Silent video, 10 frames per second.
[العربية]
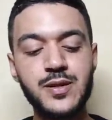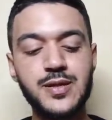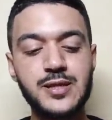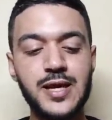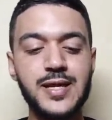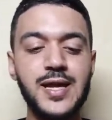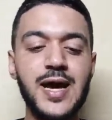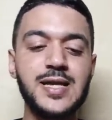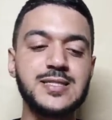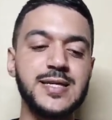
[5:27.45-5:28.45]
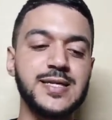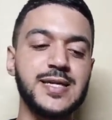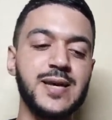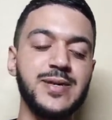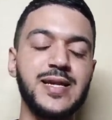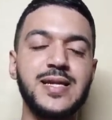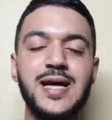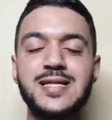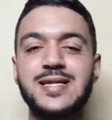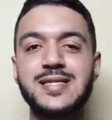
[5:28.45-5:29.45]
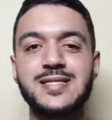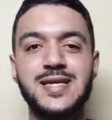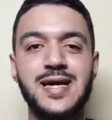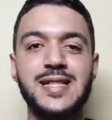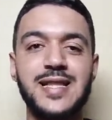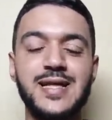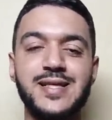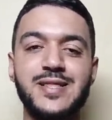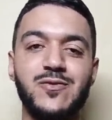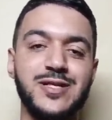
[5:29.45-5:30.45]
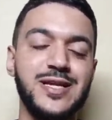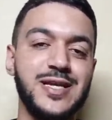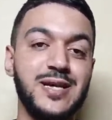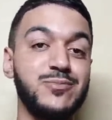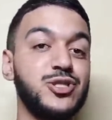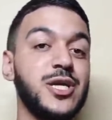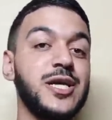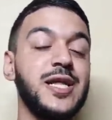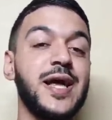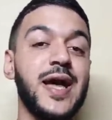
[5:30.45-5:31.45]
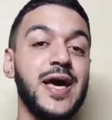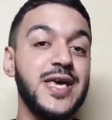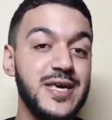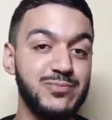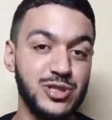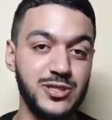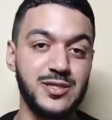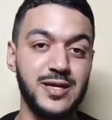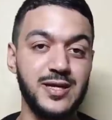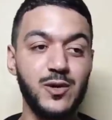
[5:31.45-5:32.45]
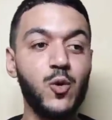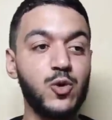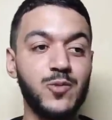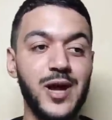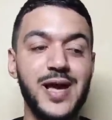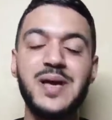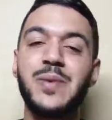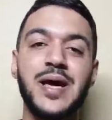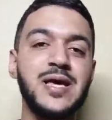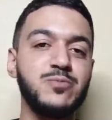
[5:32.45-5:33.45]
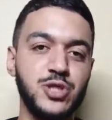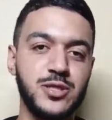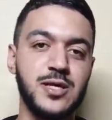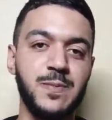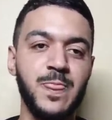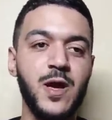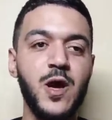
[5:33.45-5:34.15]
ننتقل الآن أعزائي الكرام إلى اللقطة التي صنعت الحدث وذلك بشكل رهيب جدا نقول لكم رهيب رهيب جدا